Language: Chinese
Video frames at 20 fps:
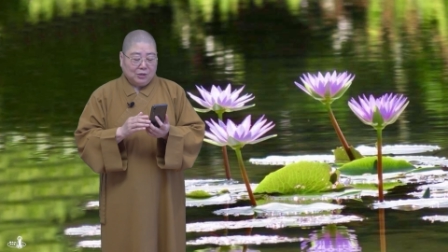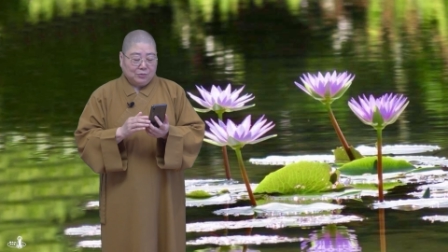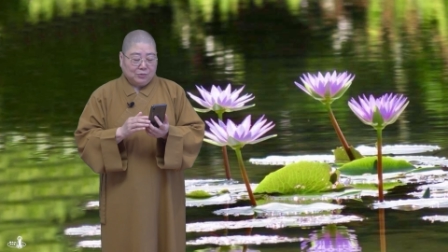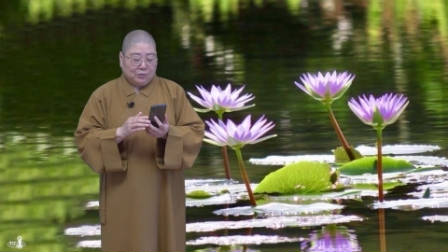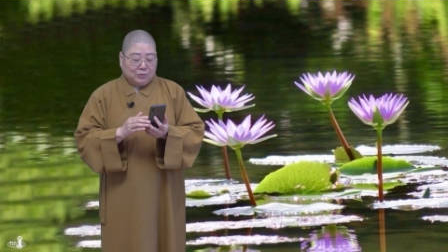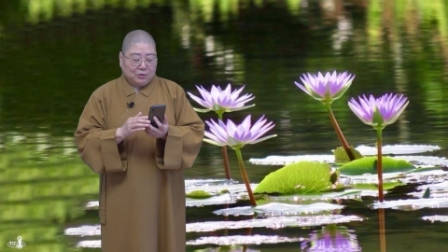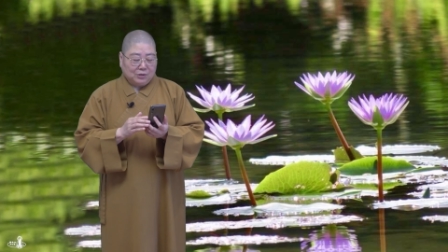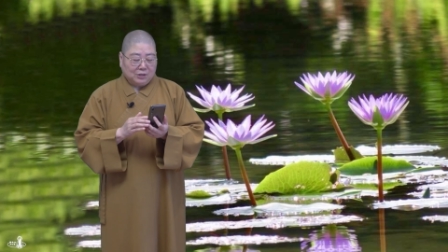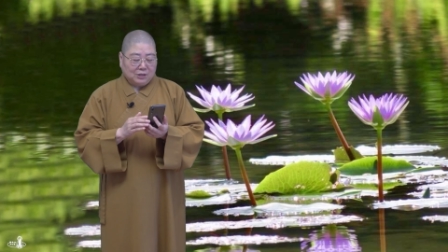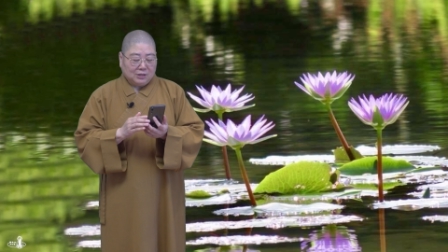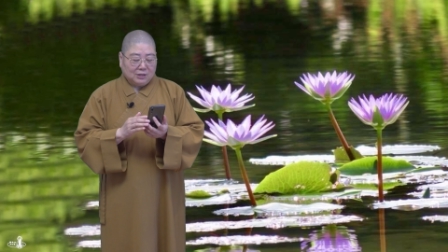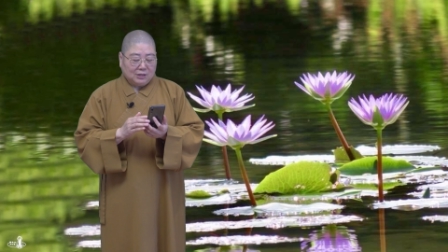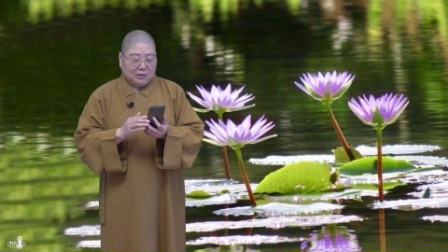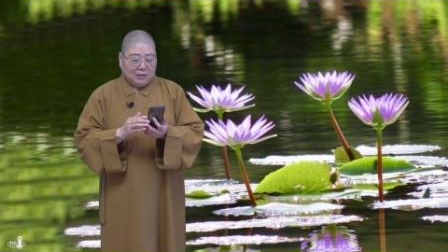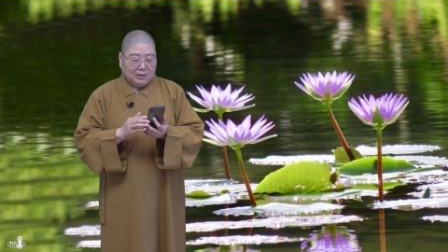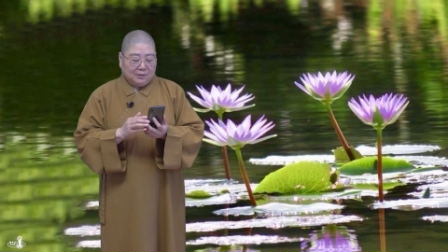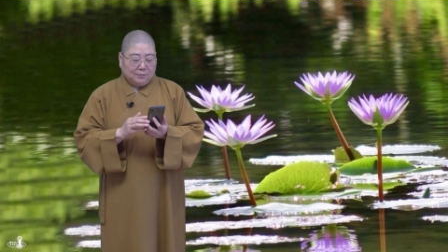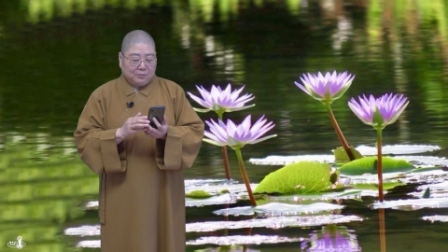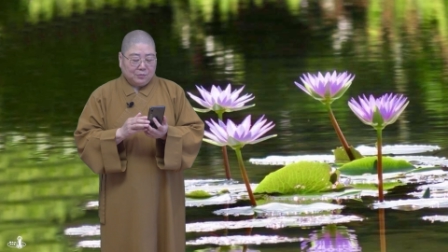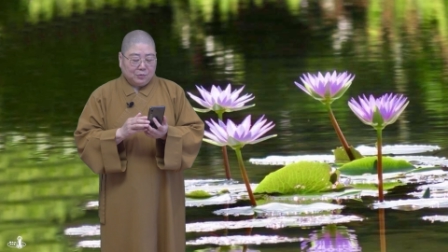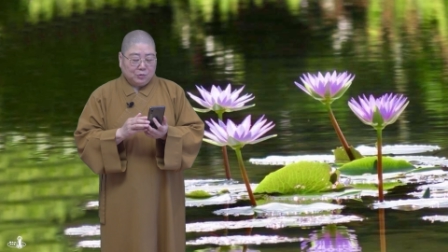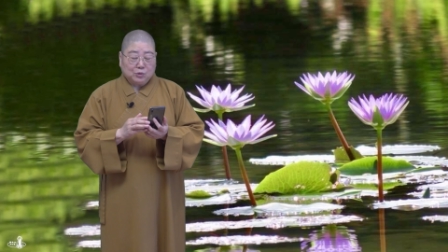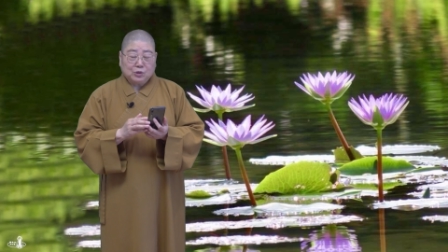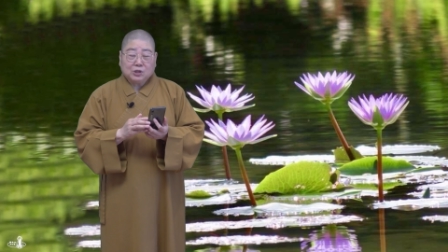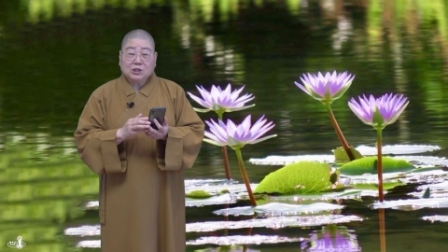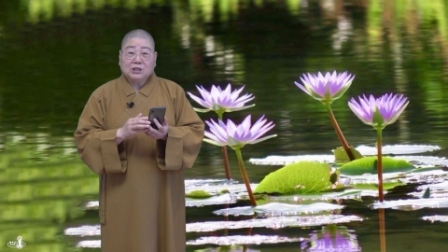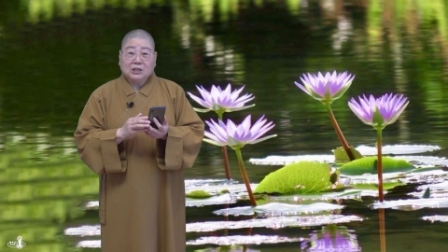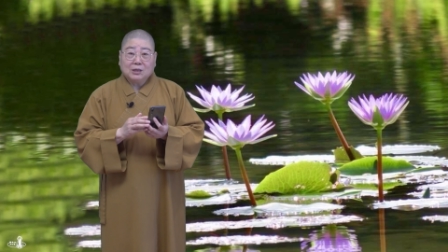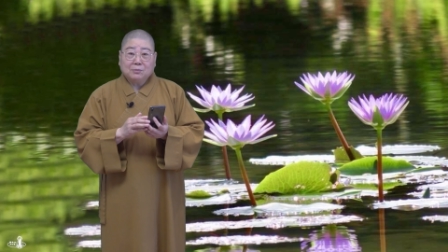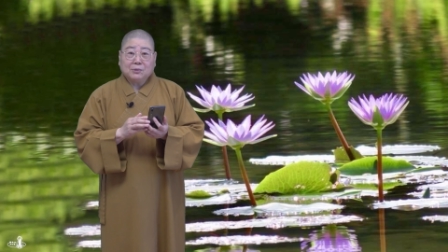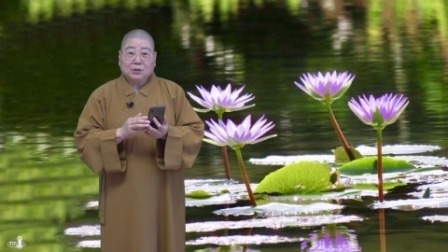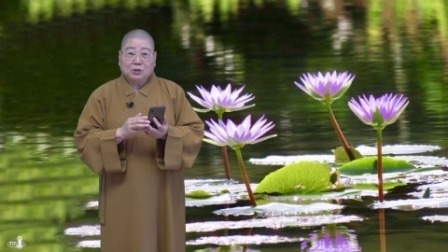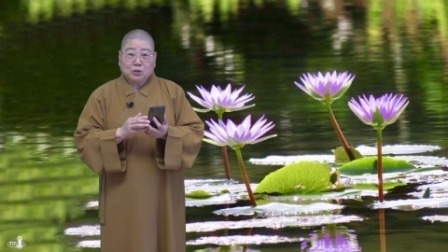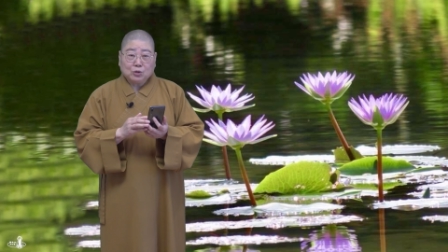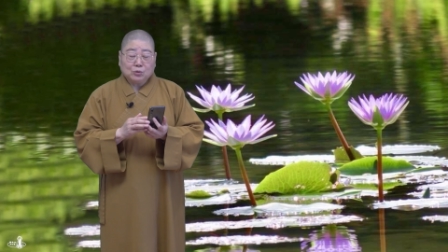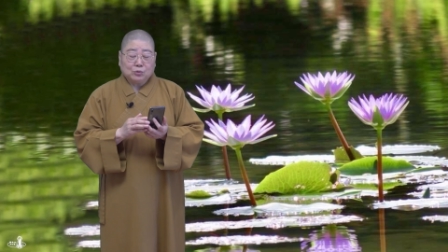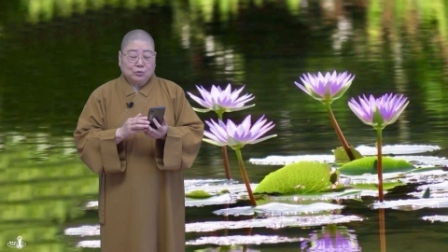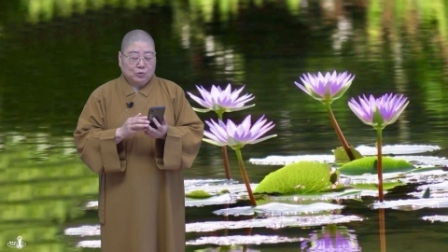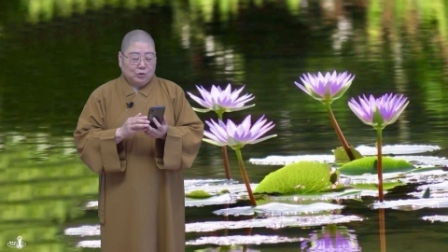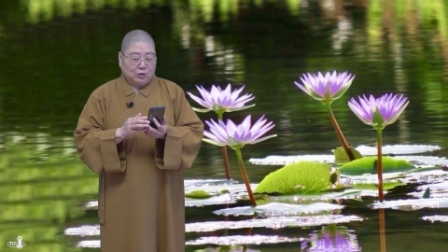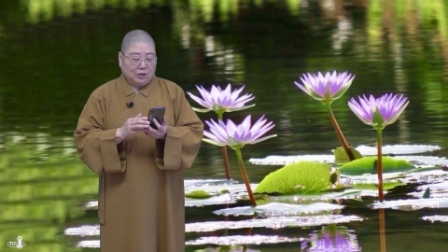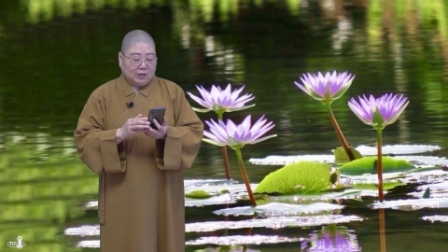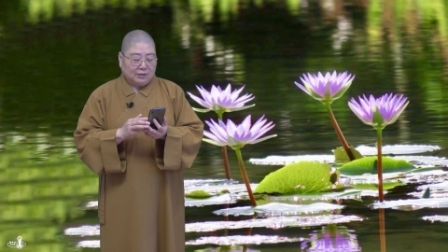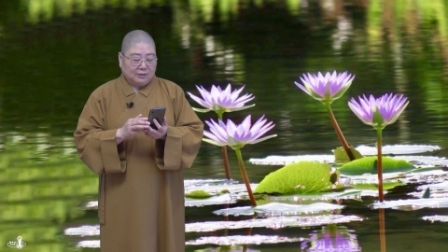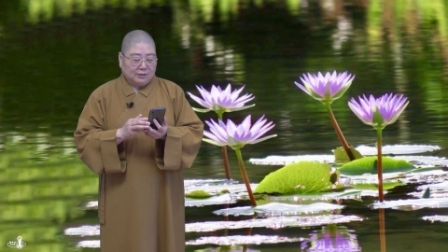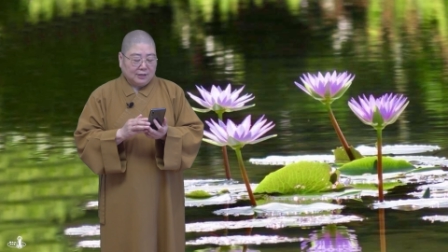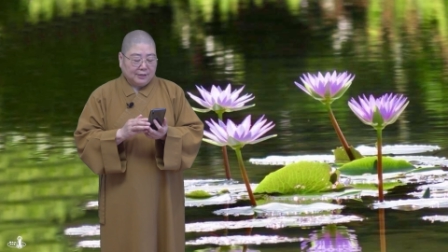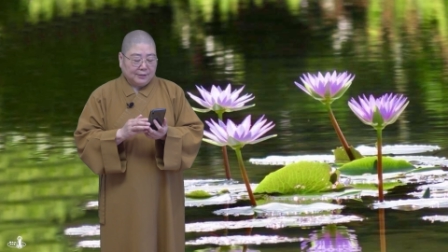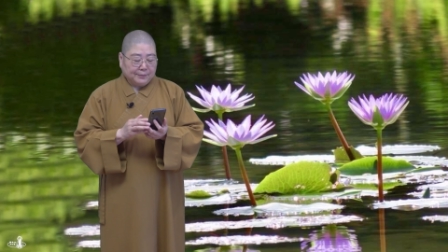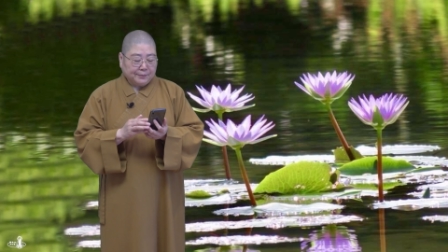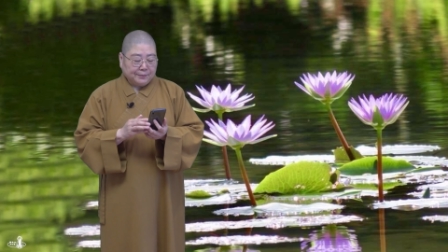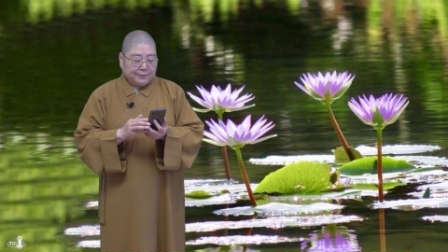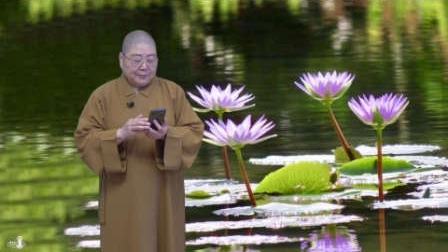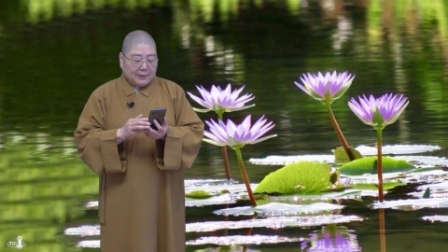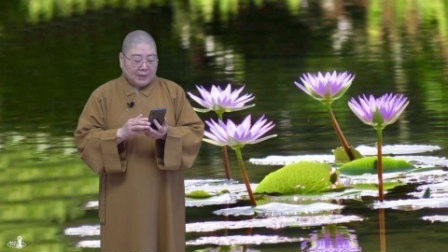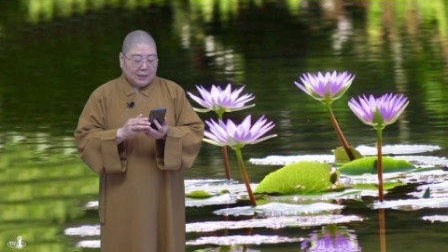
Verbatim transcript: 我觉得不是那么周全哈、啊。